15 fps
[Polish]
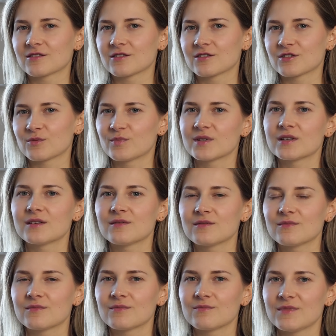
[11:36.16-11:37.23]
żeby
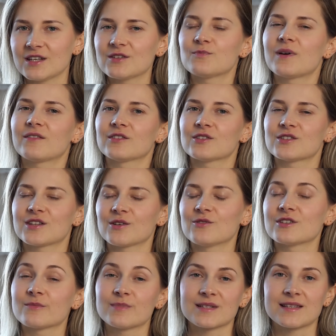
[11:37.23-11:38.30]
mieć pewność tego i
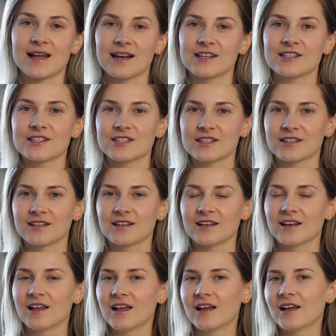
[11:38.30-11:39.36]
żeby znaleźć e,
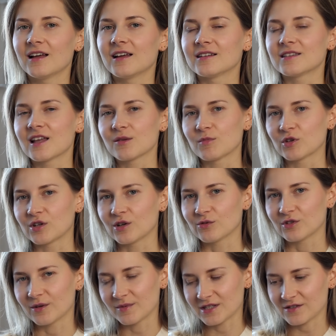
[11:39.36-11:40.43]
e, ten model,
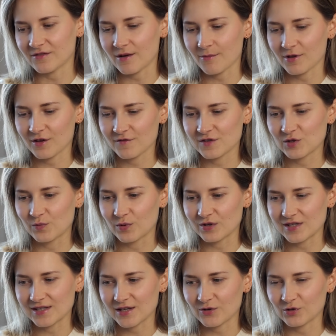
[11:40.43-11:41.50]
który będzie Wam w
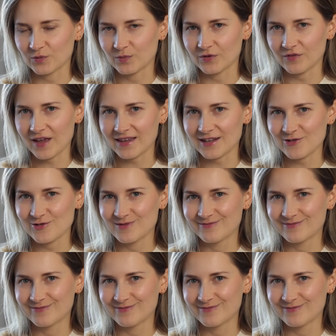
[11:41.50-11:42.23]
100% odpowiadał.